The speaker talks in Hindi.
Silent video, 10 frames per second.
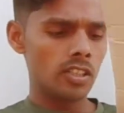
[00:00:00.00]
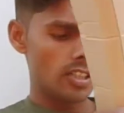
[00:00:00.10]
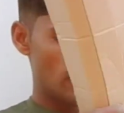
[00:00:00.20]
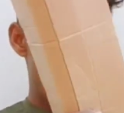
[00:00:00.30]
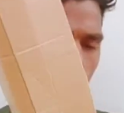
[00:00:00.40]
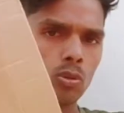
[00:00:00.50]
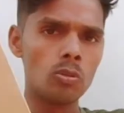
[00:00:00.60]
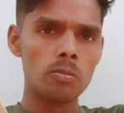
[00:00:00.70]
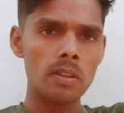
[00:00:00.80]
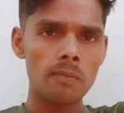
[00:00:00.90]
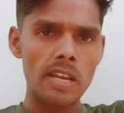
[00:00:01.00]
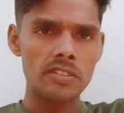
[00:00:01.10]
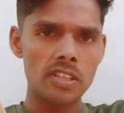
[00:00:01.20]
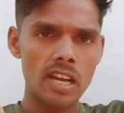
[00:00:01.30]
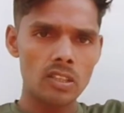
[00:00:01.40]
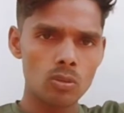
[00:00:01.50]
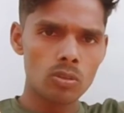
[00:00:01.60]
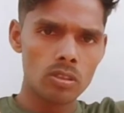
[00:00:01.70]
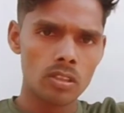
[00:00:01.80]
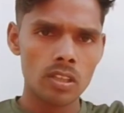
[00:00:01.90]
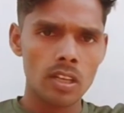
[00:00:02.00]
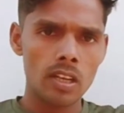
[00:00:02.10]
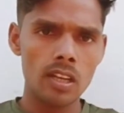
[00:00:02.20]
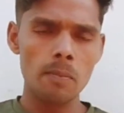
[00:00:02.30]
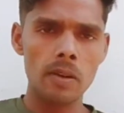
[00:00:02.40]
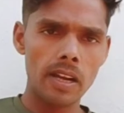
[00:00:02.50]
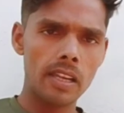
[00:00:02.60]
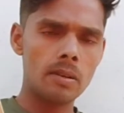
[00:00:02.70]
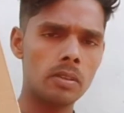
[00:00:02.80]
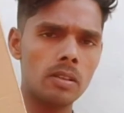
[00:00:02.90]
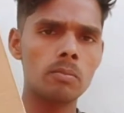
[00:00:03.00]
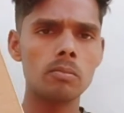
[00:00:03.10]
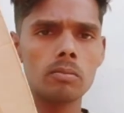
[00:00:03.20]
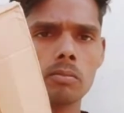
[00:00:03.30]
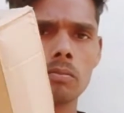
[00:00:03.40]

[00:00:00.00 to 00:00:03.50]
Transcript: इतना जो मतलब प्लास्टिक का जो लेप लगाया था मतलब